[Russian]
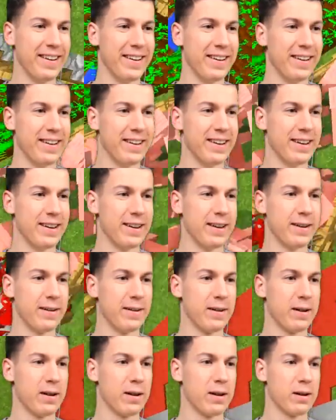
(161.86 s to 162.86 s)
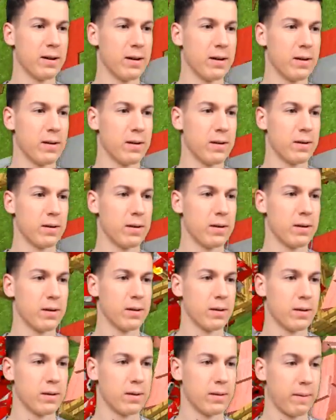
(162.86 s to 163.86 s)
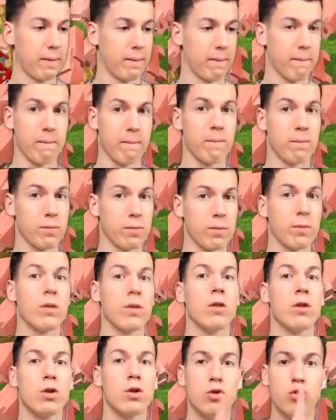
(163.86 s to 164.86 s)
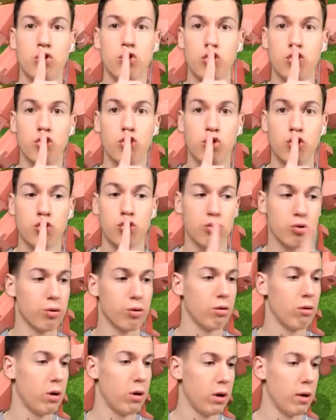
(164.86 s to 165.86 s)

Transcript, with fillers: Подожди, а это... А, у нас еще, еще есть